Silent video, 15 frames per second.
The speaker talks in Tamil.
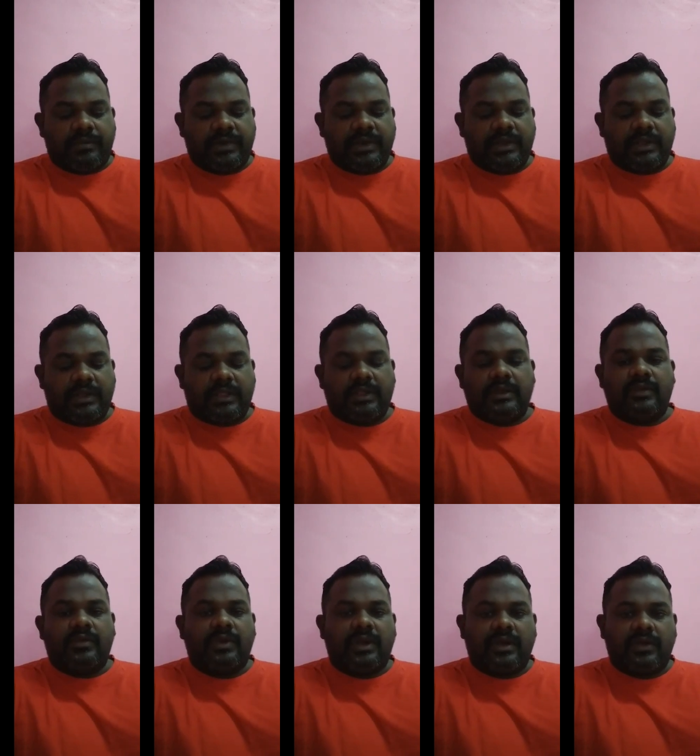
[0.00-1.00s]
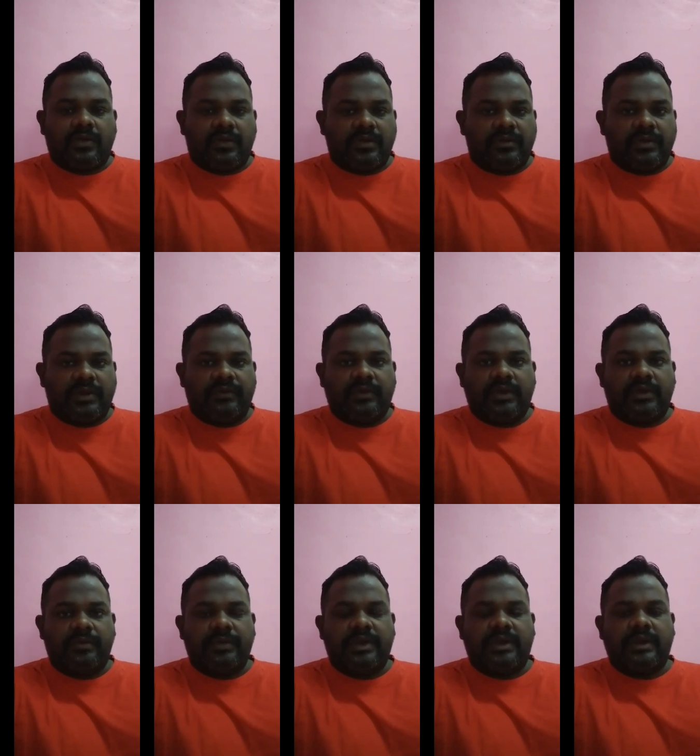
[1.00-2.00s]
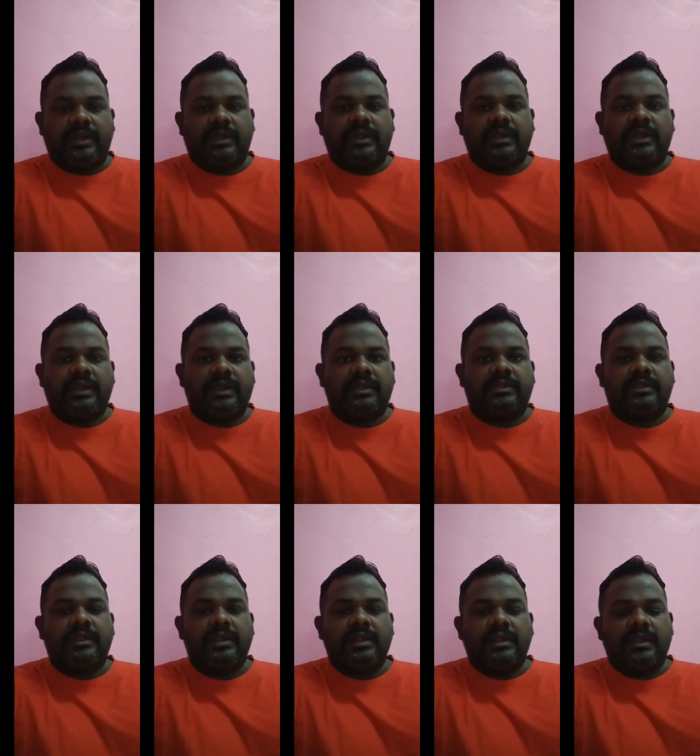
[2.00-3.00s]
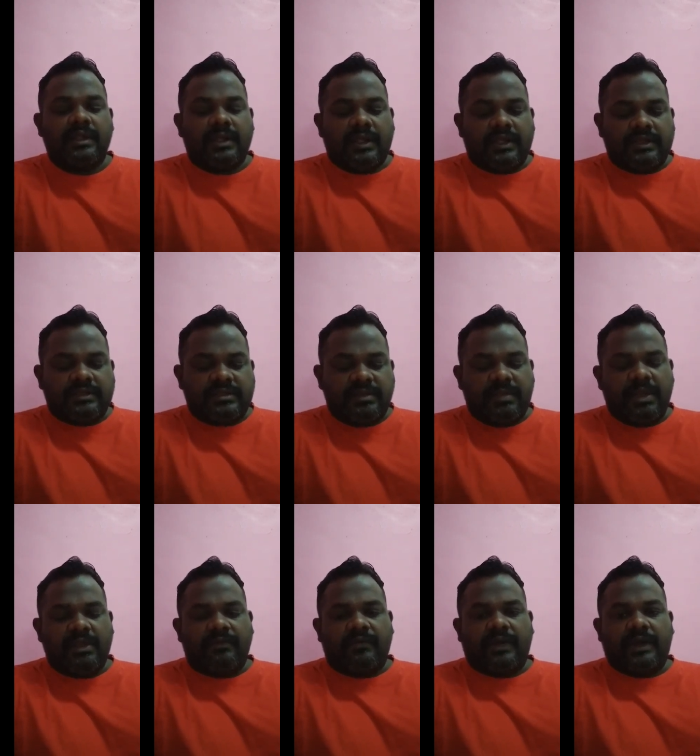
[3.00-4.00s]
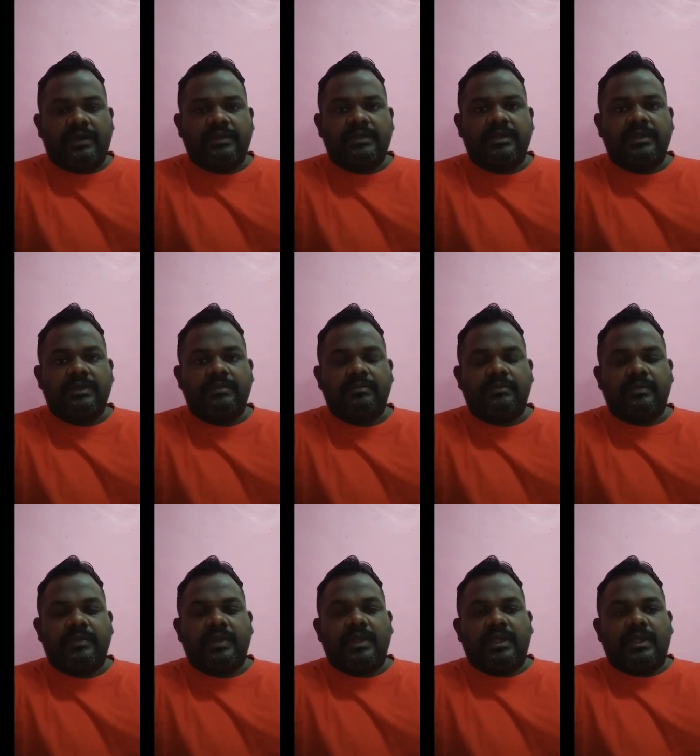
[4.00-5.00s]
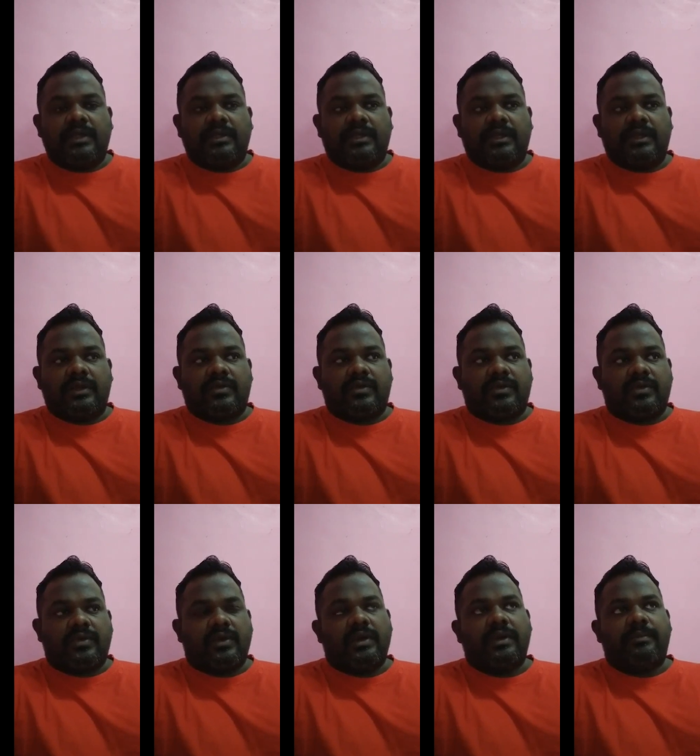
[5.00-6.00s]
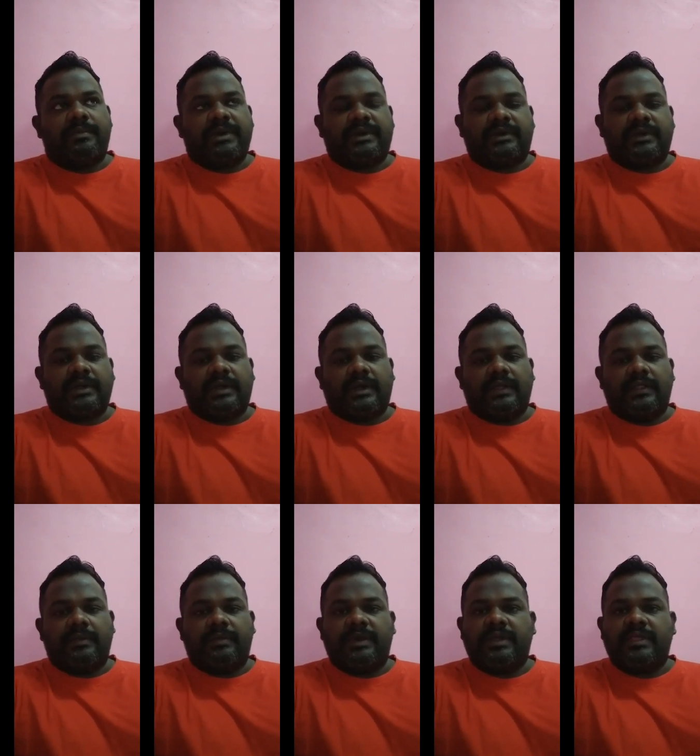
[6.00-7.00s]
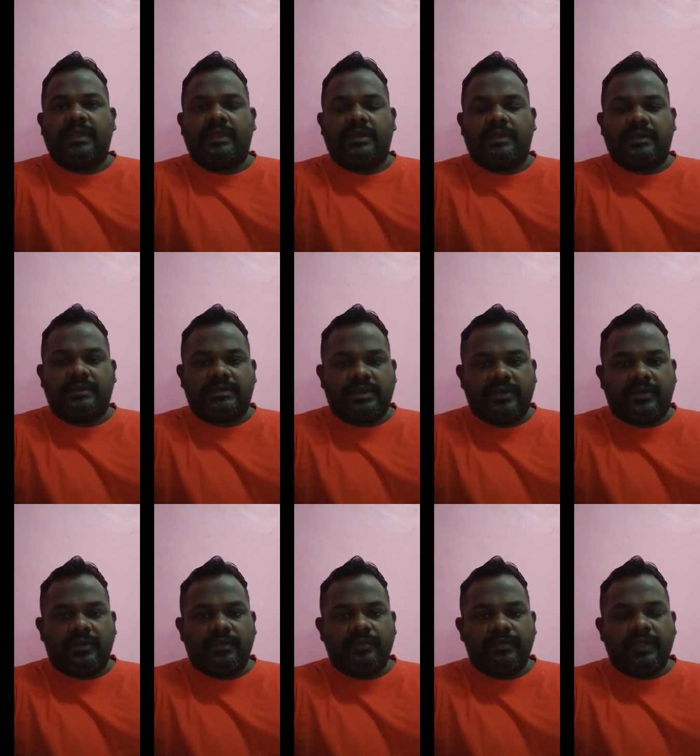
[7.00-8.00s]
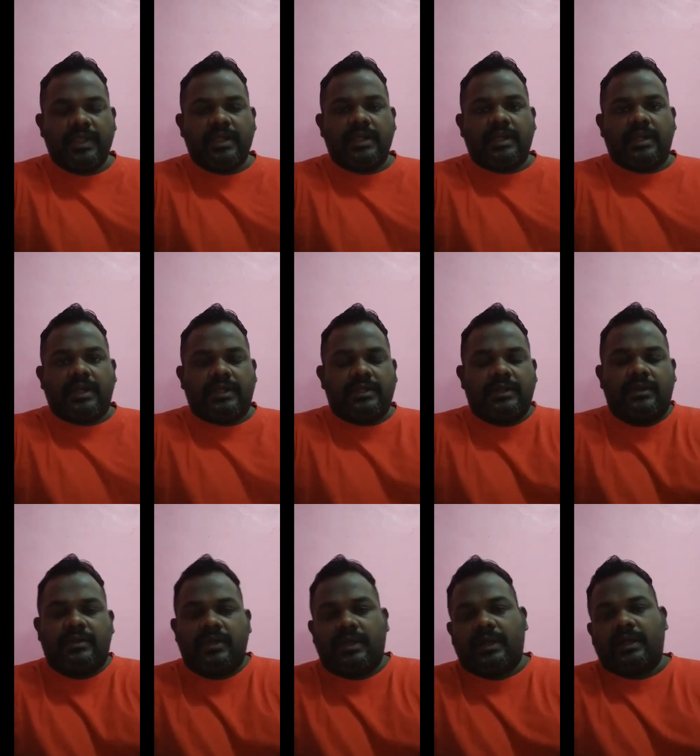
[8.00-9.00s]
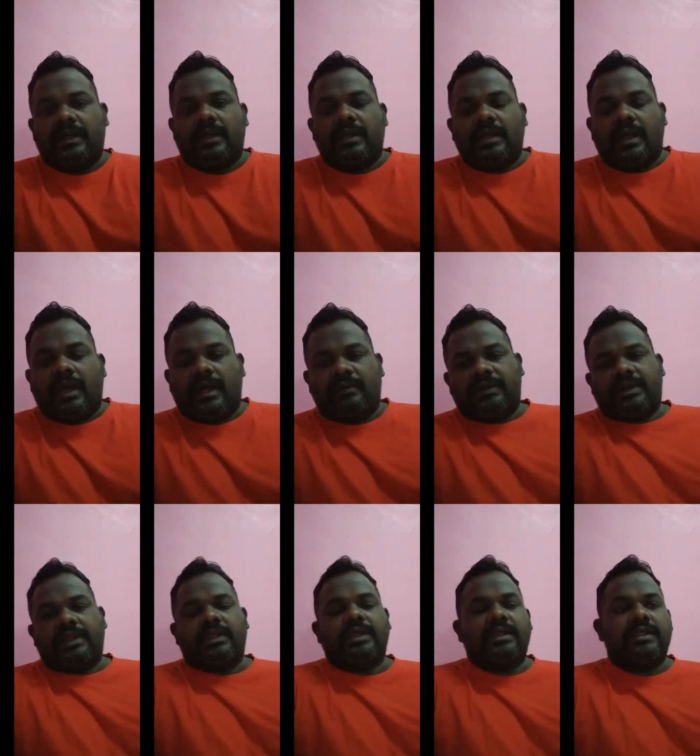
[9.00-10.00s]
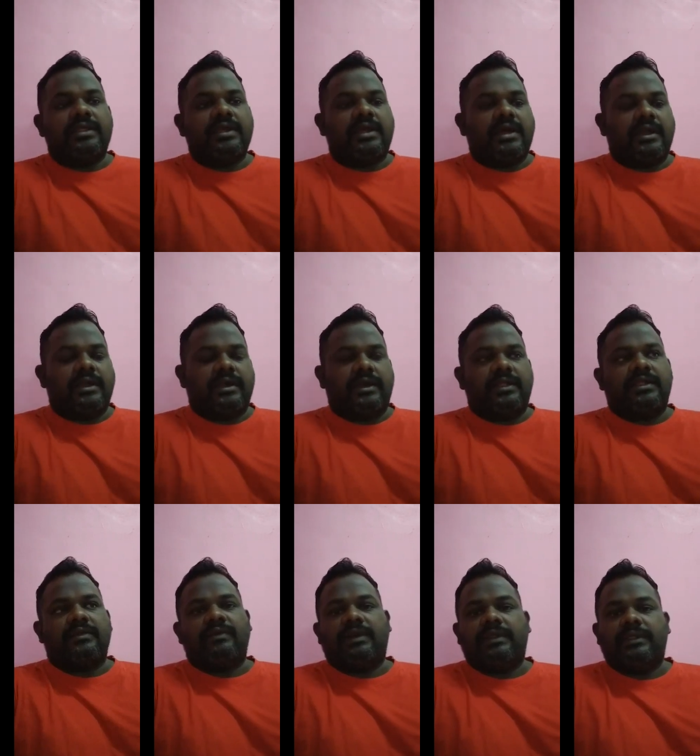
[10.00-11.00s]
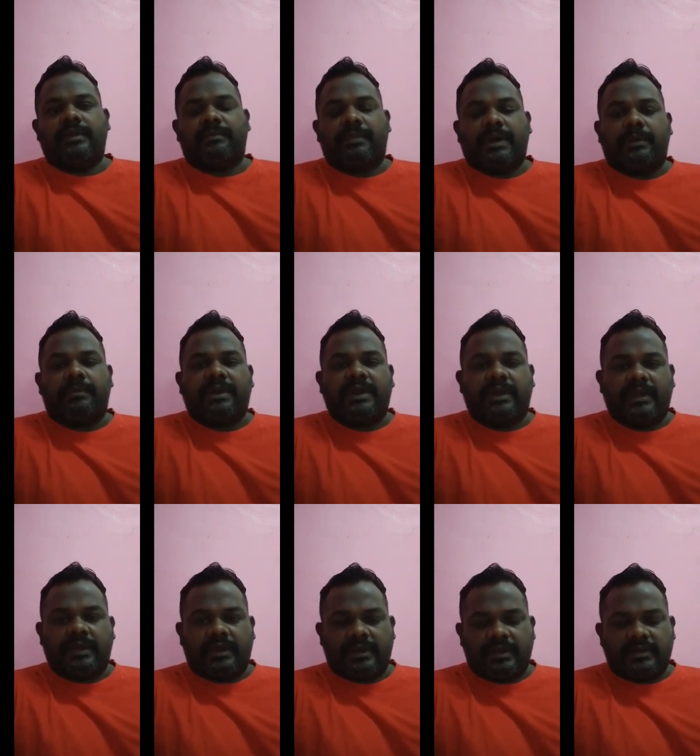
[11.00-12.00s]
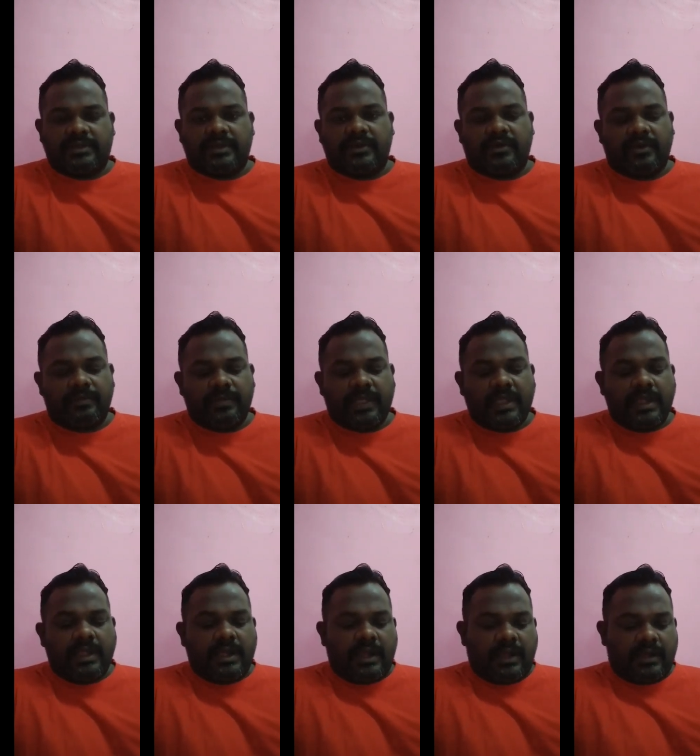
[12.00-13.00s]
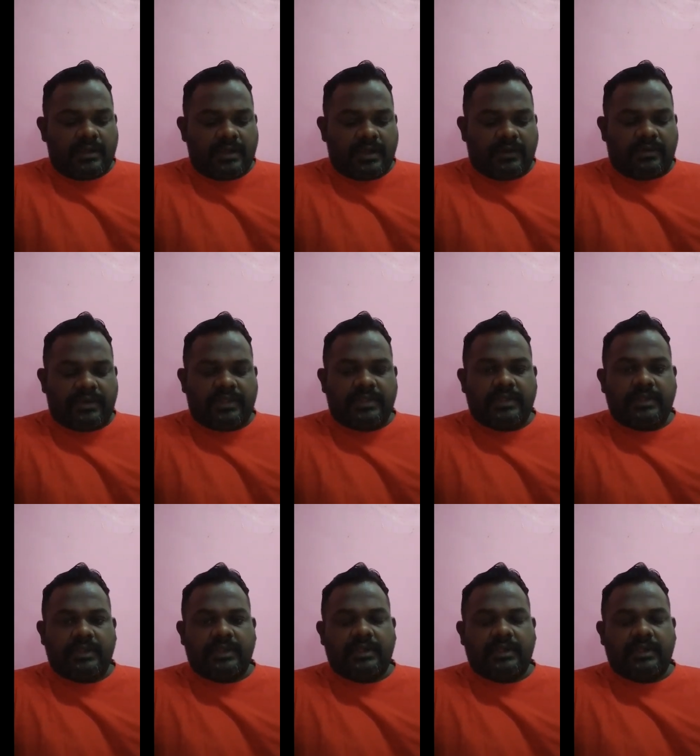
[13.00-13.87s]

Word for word: பின்னர் இதை நூலாக கொண்டு வர வேண்டும் என்ற எண்ணத்தில் சிவில் வாழ்ந்து கொல்லப்பட்ட அந்த பகுதிகளுக்கு சென்றோம் அதில் அவர் இறுதி காலகட்டத்தில் வாழ்ந்த பாப்பான் நகருக்கு சென்றோம் அங்கு அவரது